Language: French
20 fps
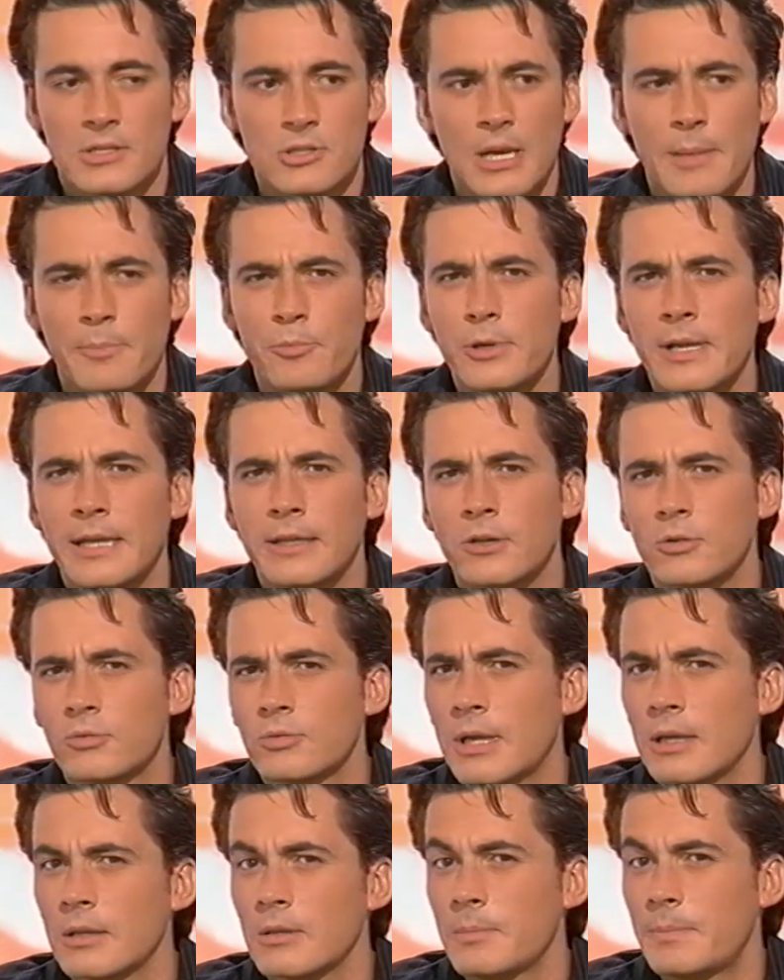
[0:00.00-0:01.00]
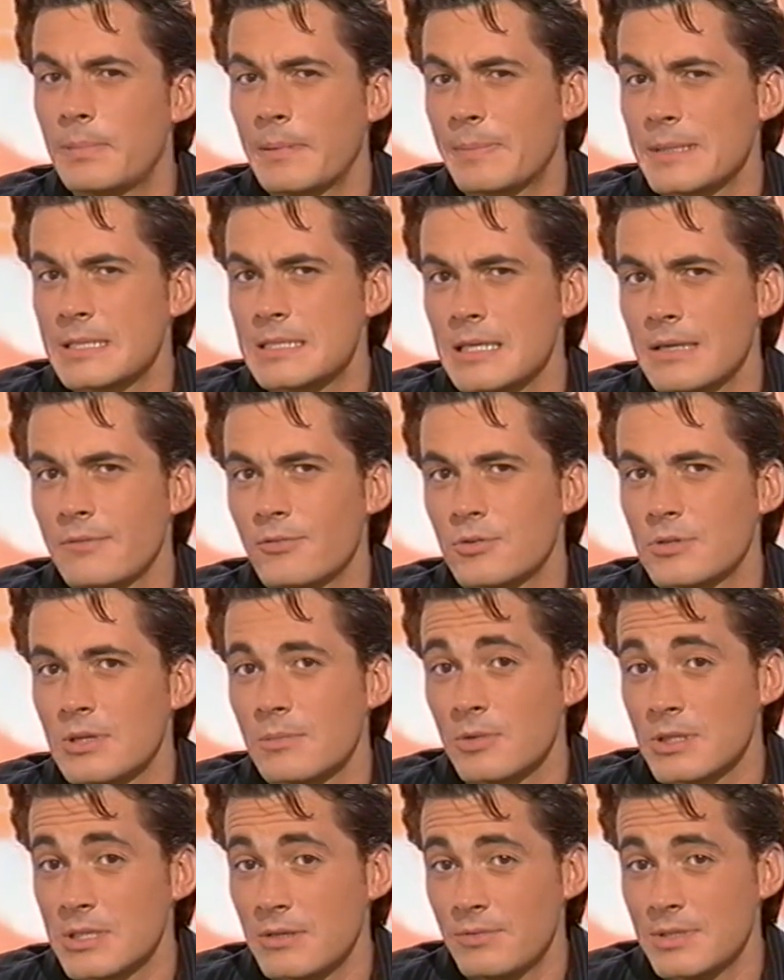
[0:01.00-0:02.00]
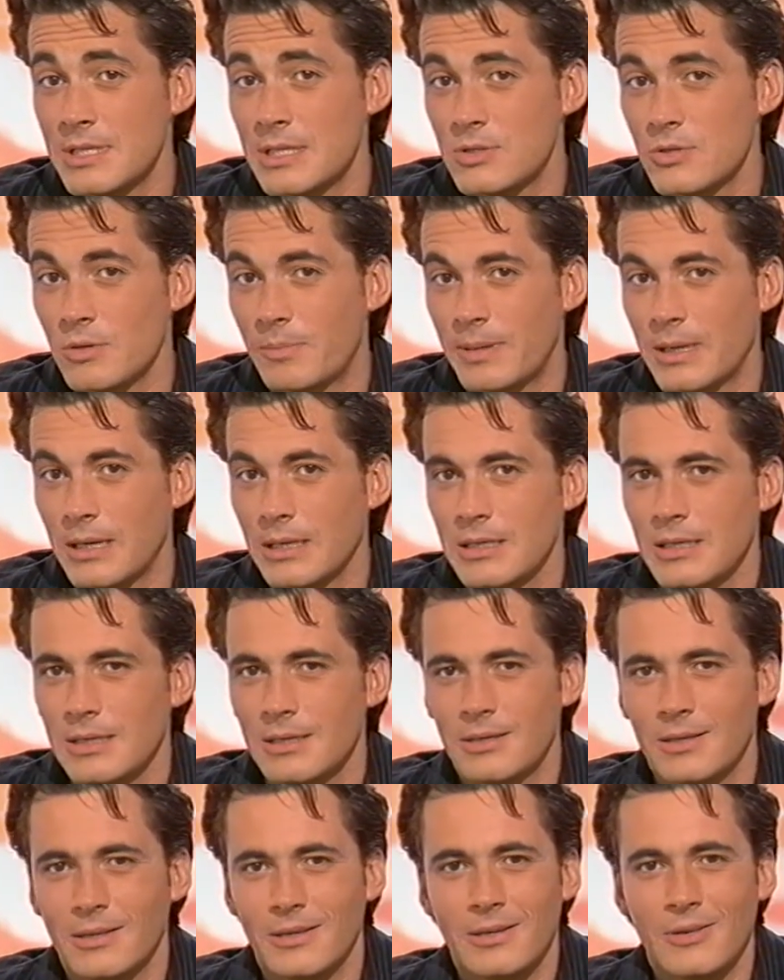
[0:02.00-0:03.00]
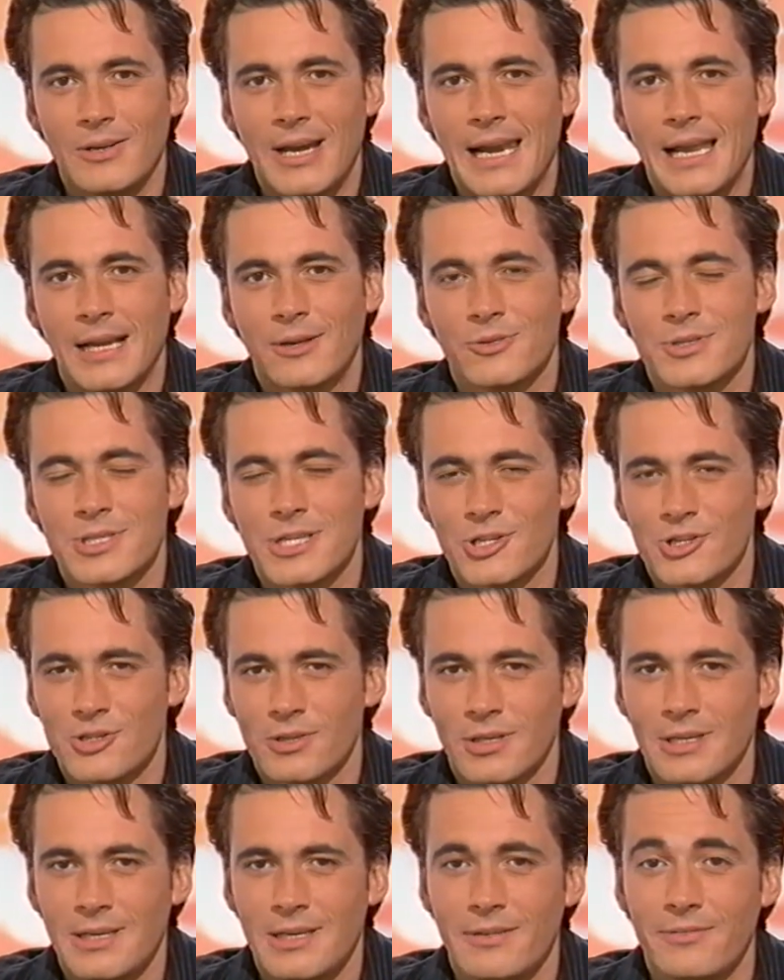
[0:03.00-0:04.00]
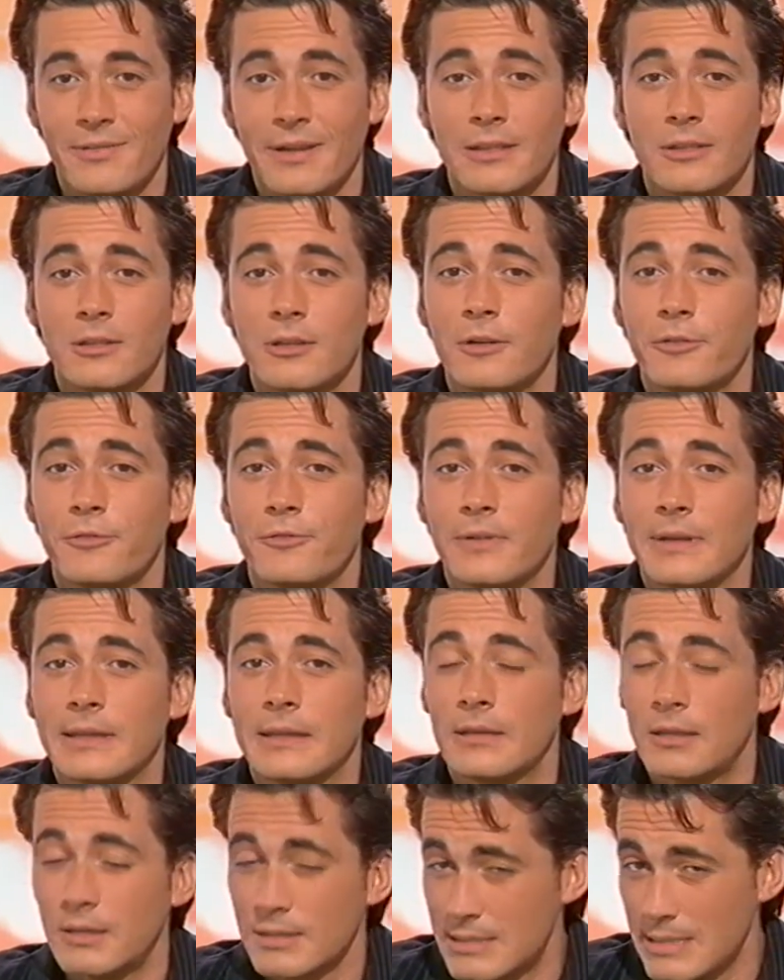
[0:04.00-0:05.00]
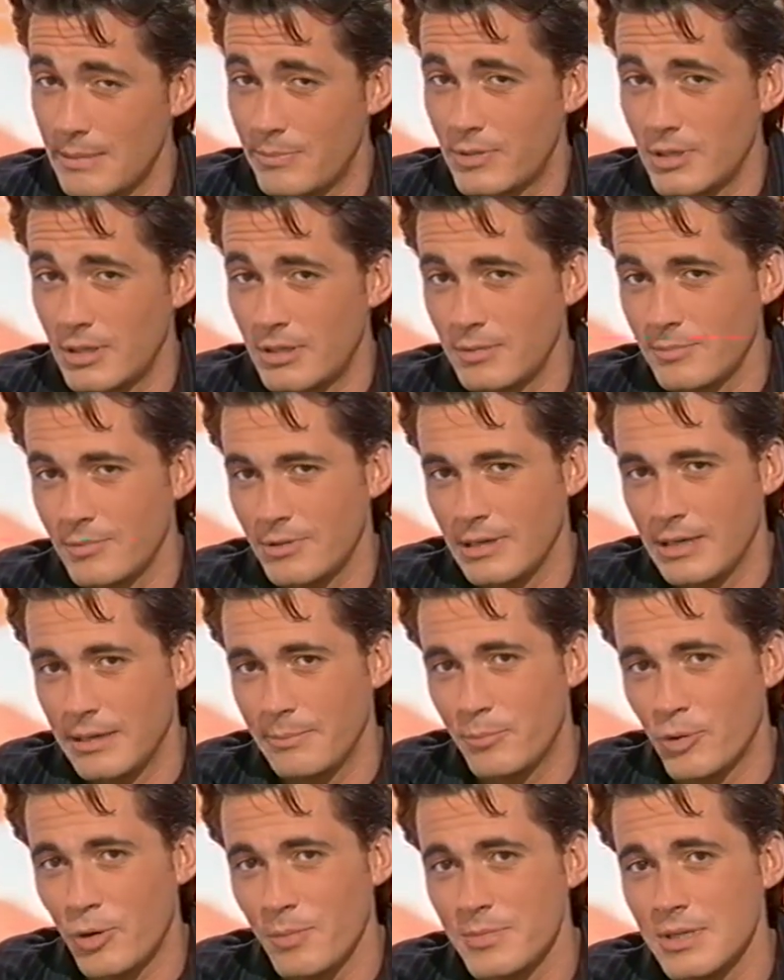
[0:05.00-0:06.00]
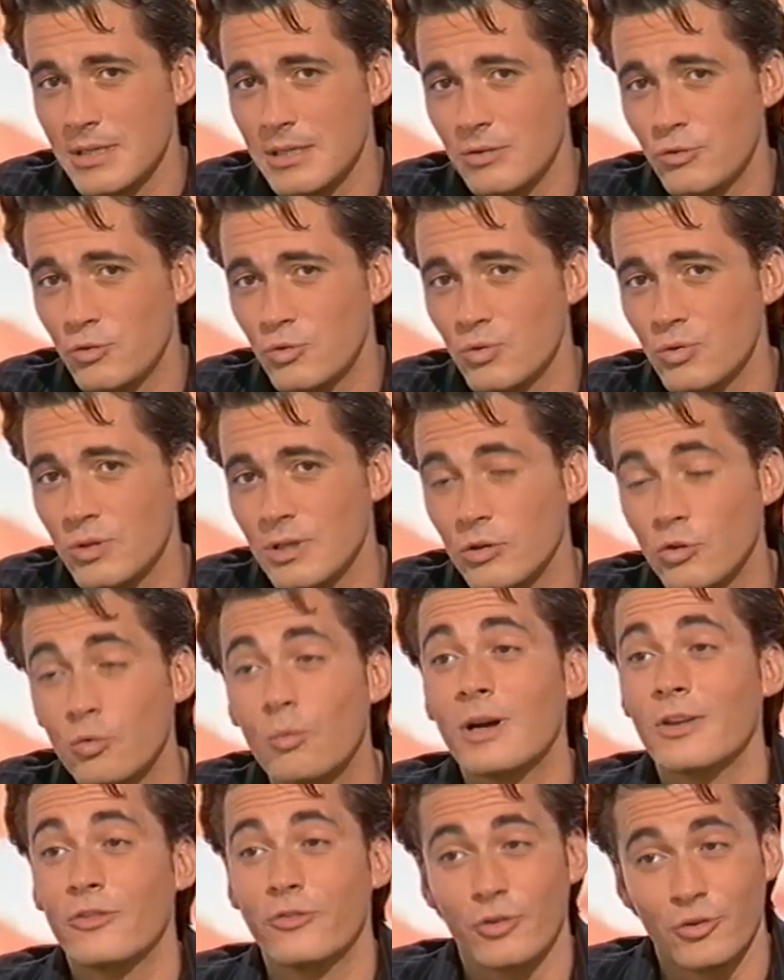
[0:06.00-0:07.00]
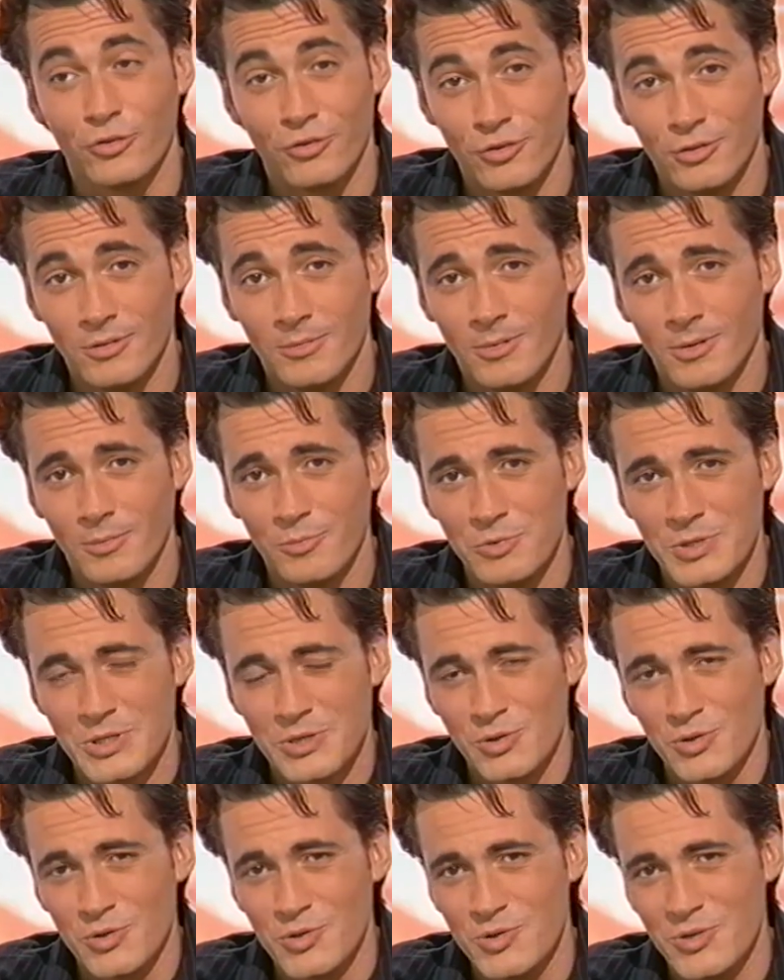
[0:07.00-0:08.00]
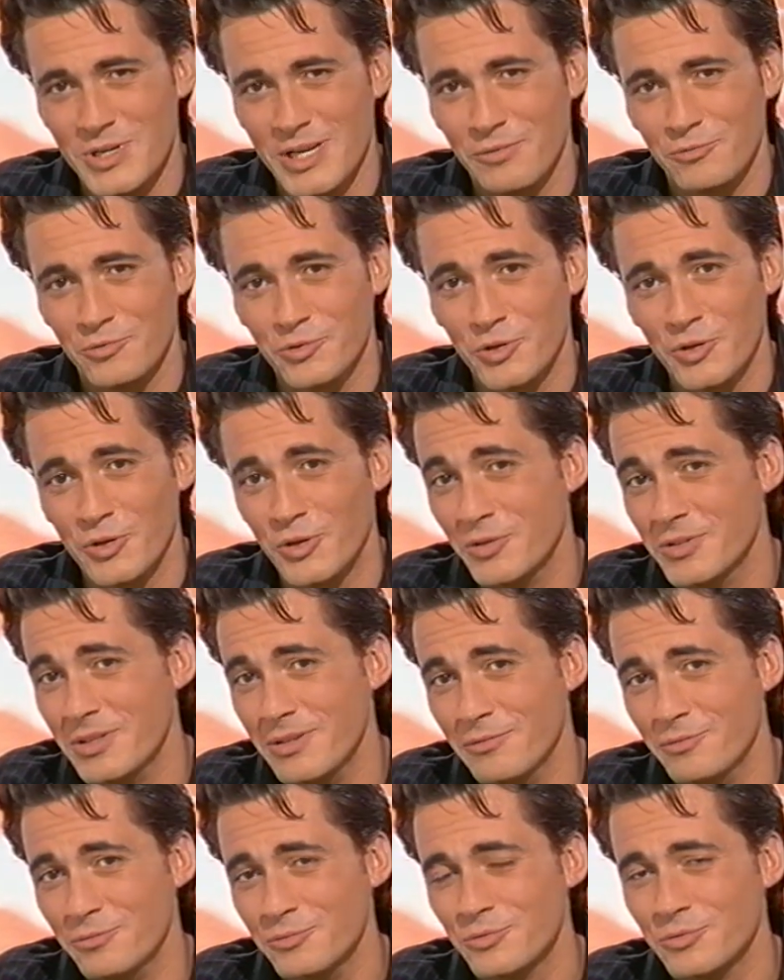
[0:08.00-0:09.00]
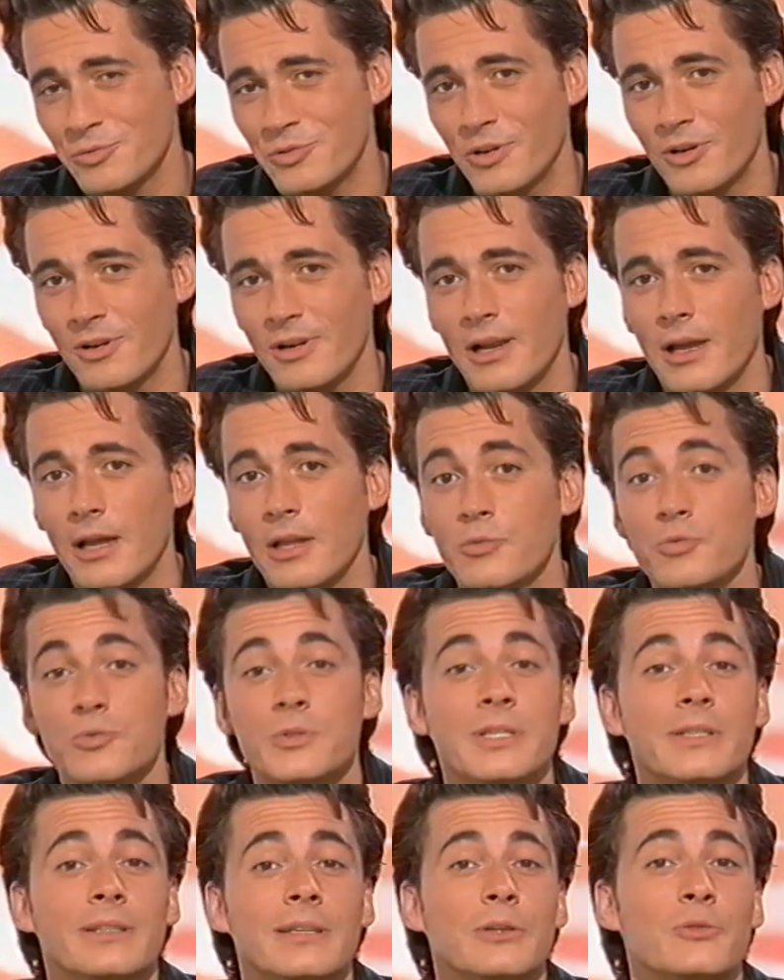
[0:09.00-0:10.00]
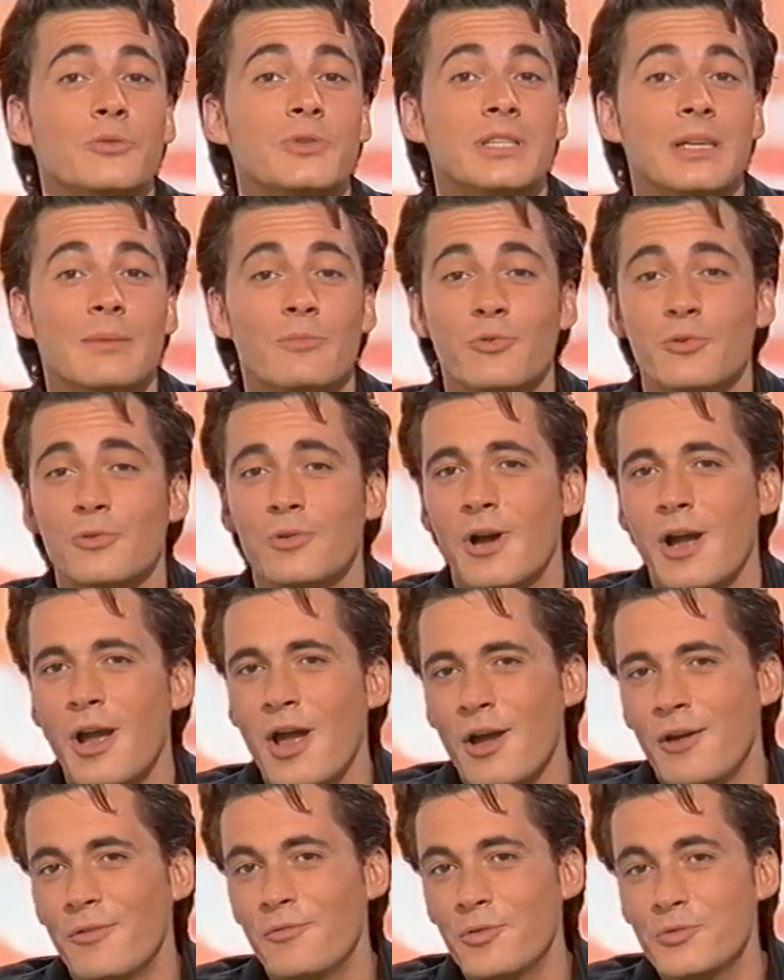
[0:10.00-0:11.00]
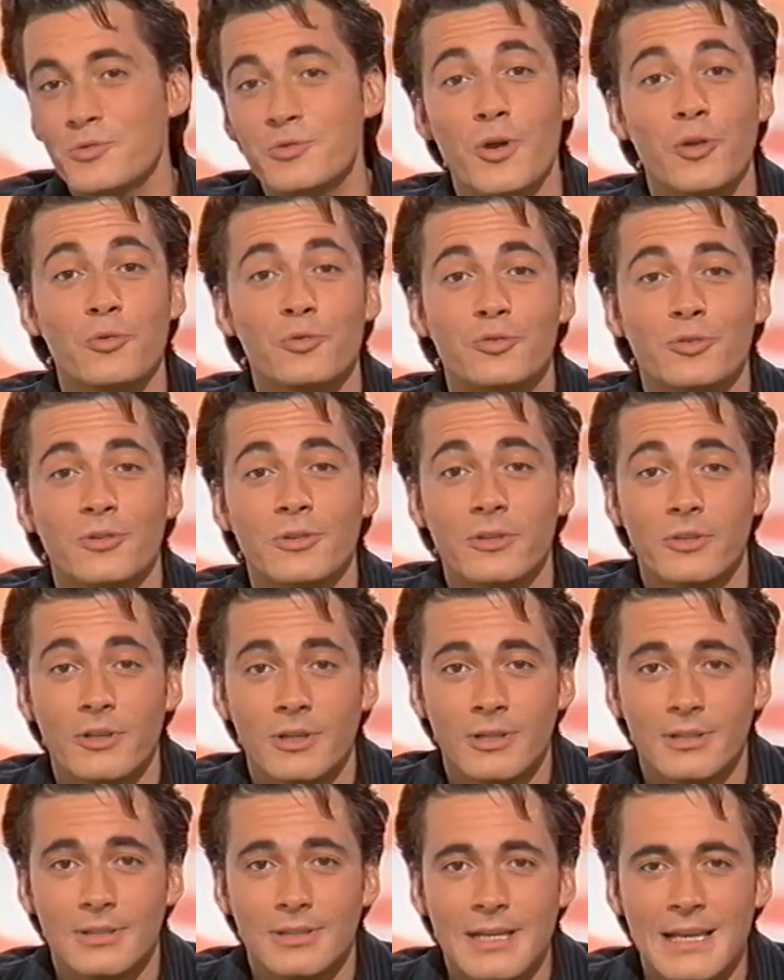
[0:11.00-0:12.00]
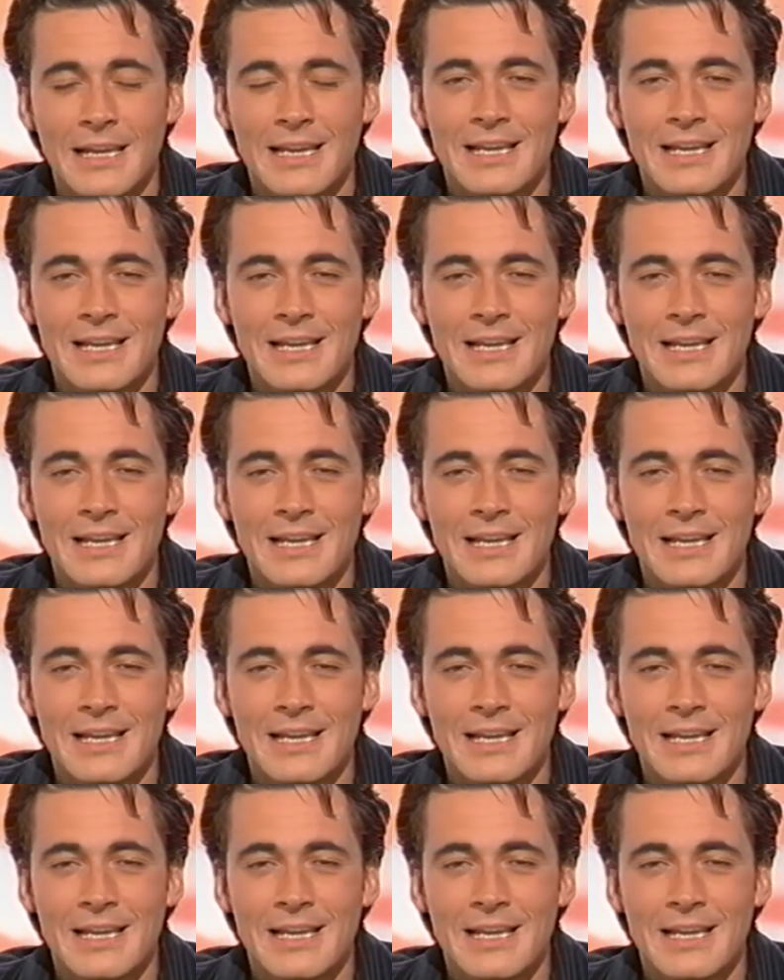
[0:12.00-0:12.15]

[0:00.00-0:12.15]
Cela peut l'être en tout cas de ne pas passer éventuellement, si vous êtes sur Paris, euh, à la conciergerie les 29 et 30 septembre, les 1er, 2 et 3 octobre, puisque Juliette vous donne rendez-vous dans la nudité de ces mots venus d'un autre temps.